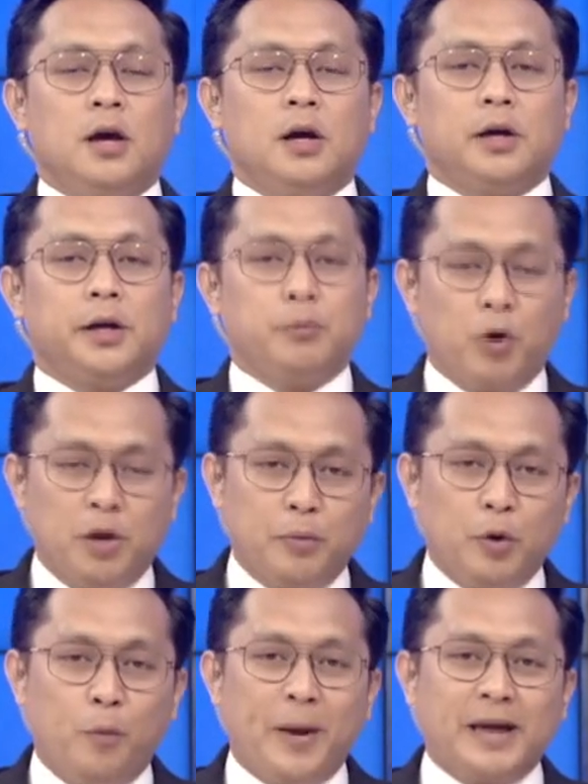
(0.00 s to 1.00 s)

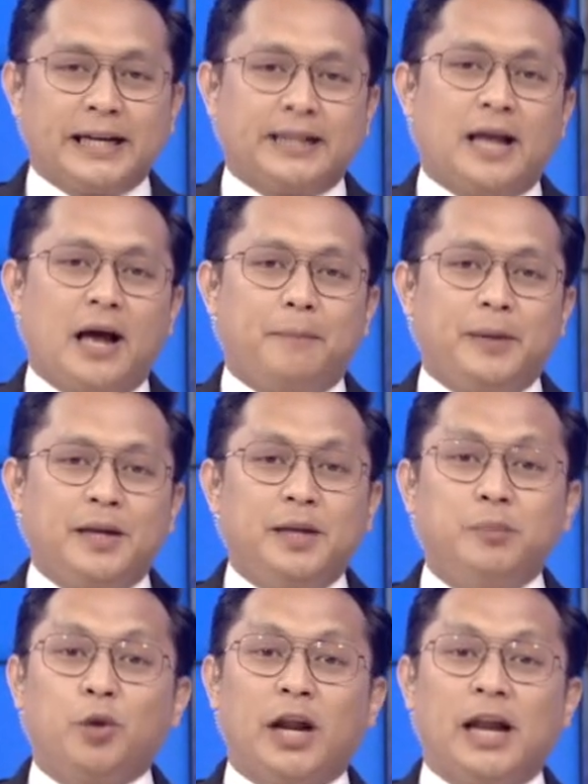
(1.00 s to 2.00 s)
Ribuan penumpang kereta api
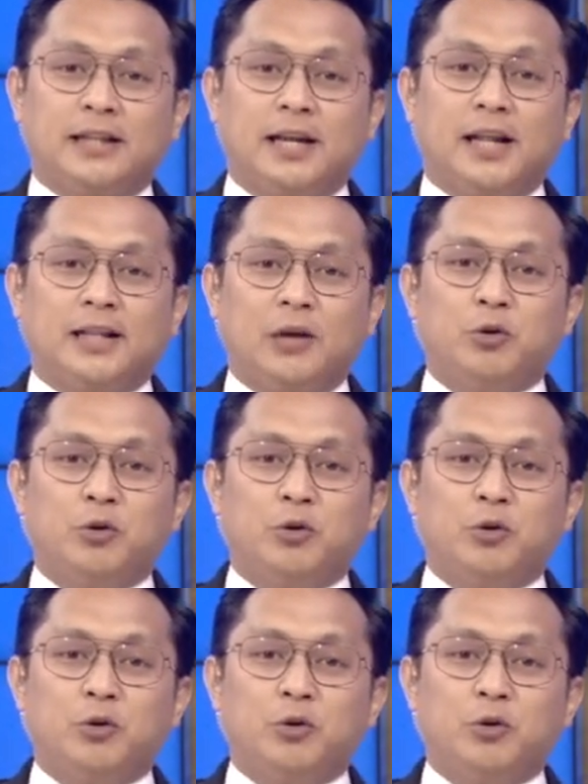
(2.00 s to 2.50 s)
liburan Natal dan